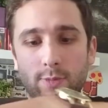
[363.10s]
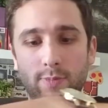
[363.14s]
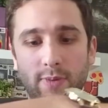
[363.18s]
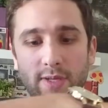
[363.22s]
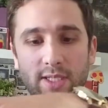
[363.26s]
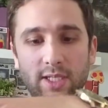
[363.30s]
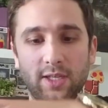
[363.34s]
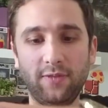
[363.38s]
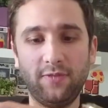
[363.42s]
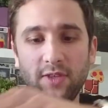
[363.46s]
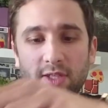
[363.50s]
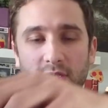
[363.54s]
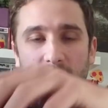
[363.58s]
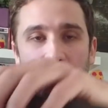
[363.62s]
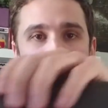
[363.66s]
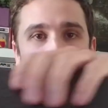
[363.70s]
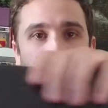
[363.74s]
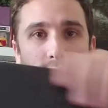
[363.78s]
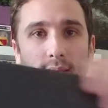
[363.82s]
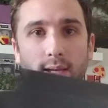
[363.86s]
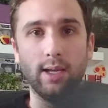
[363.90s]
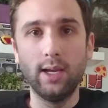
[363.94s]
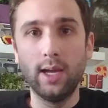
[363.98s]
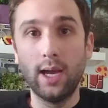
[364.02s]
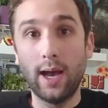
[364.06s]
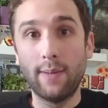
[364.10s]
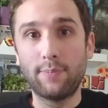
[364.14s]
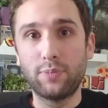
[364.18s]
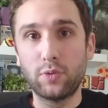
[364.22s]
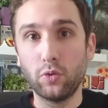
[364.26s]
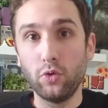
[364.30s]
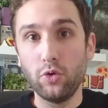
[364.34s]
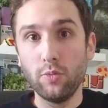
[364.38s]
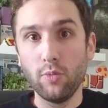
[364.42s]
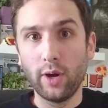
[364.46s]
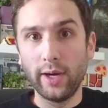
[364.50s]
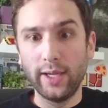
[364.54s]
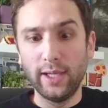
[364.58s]
spécificités
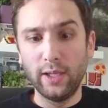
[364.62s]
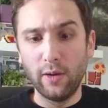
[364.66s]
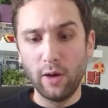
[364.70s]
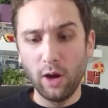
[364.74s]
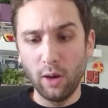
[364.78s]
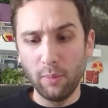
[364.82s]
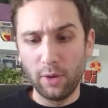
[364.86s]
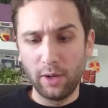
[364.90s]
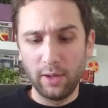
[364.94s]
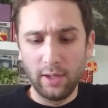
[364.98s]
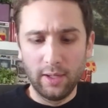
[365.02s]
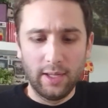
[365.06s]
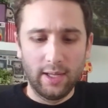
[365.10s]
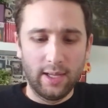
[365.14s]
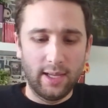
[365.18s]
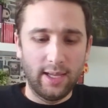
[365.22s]
absolument énormes.